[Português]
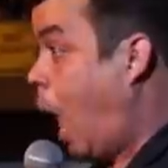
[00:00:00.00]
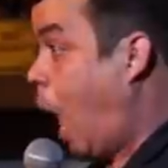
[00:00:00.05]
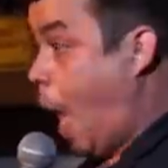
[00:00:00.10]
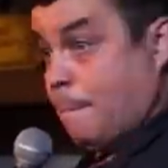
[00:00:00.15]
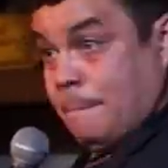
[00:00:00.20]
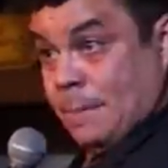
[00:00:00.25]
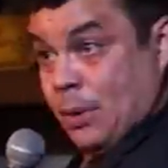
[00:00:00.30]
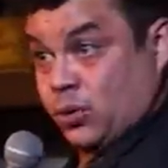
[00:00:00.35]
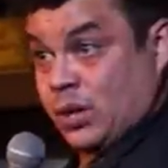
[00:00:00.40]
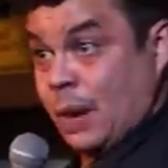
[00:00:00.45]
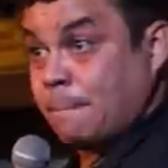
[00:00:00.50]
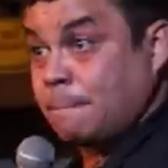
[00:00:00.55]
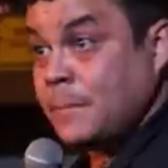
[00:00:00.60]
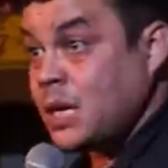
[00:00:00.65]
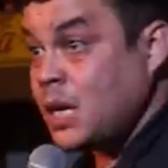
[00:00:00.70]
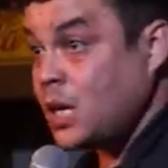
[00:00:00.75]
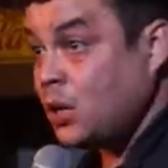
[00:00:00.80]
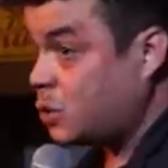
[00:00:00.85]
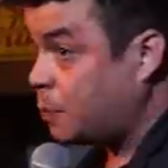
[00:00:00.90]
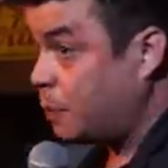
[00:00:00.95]
meus
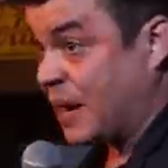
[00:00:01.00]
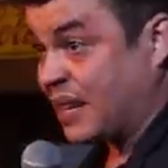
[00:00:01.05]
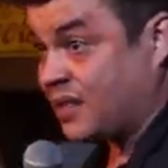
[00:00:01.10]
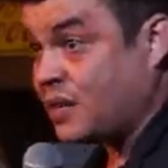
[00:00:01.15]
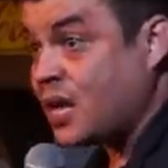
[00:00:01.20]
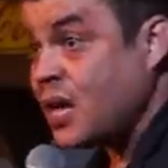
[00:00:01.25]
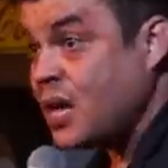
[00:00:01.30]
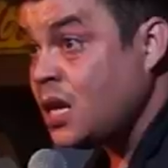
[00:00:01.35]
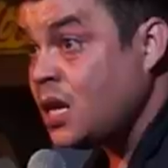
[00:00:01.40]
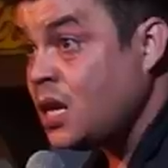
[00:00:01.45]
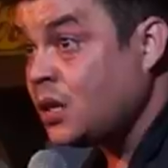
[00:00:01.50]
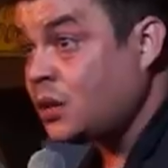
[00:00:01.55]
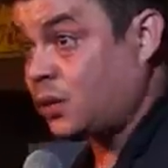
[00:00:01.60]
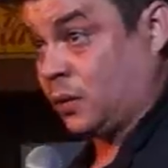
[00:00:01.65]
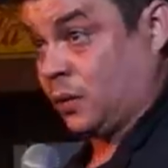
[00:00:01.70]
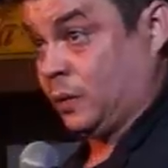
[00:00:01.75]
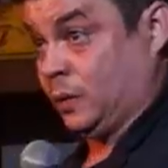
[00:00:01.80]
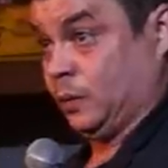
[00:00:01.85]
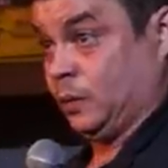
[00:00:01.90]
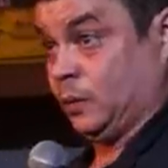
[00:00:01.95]
amigos
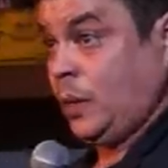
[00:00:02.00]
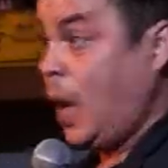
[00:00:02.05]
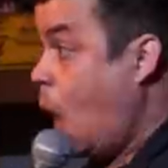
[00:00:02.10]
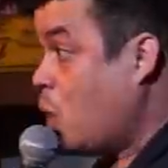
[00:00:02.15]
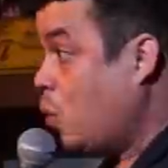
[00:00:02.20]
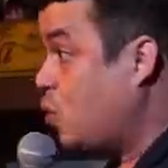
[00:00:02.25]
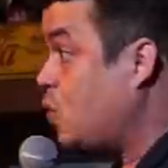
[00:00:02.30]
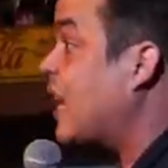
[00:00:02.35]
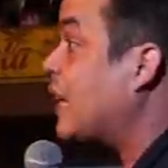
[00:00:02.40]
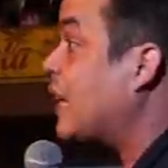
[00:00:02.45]
presentes, os